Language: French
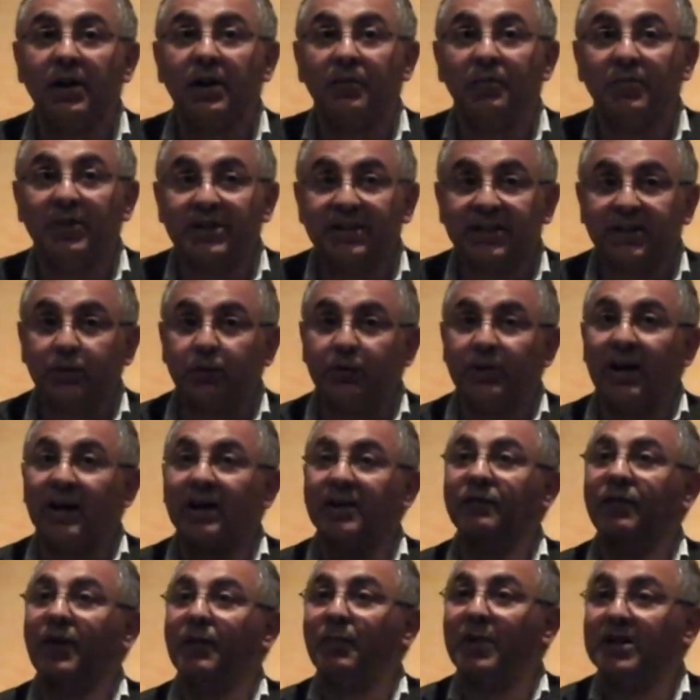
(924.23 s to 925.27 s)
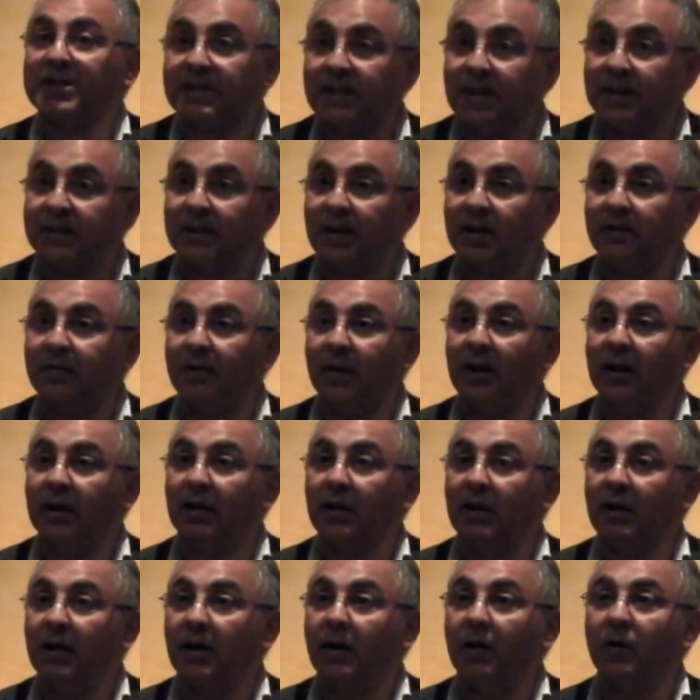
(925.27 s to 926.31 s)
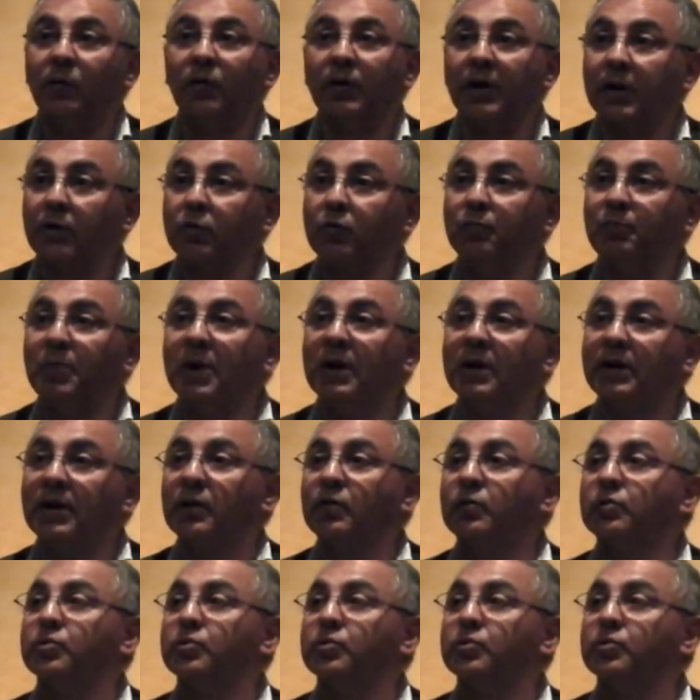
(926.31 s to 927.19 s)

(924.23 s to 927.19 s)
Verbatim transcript: Mais si on arrive à passer à travers, on récupère quelque